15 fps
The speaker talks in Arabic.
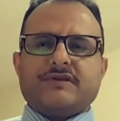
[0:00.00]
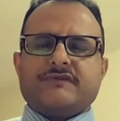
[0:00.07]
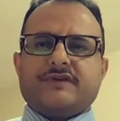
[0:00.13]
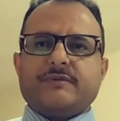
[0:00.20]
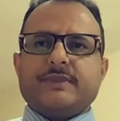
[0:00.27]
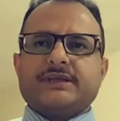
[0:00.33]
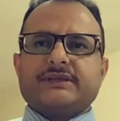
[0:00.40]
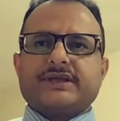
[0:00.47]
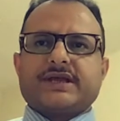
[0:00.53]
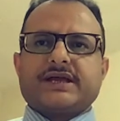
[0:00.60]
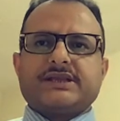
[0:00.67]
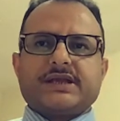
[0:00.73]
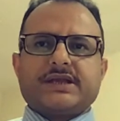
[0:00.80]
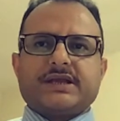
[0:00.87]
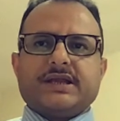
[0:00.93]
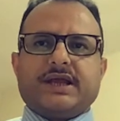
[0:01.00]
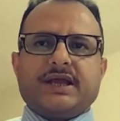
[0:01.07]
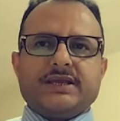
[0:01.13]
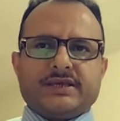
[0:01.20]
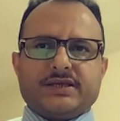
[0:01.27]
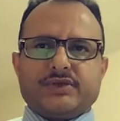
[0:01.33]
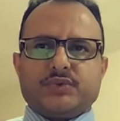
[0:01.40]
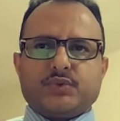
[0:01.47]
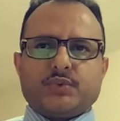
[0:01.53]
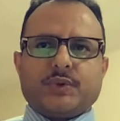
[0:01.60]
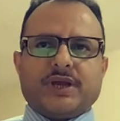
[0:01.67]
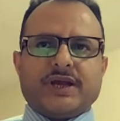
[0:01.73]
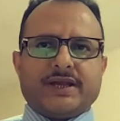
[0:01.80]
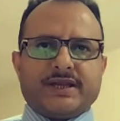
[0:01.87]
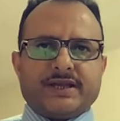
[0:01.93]
في منطقتي الحيد
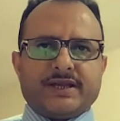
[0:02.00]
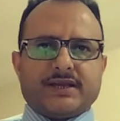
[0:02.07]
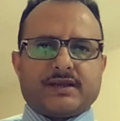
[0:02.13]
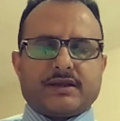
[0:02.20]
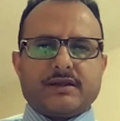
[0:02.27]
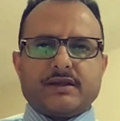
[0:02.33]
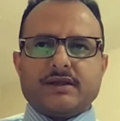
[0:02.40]
وغرير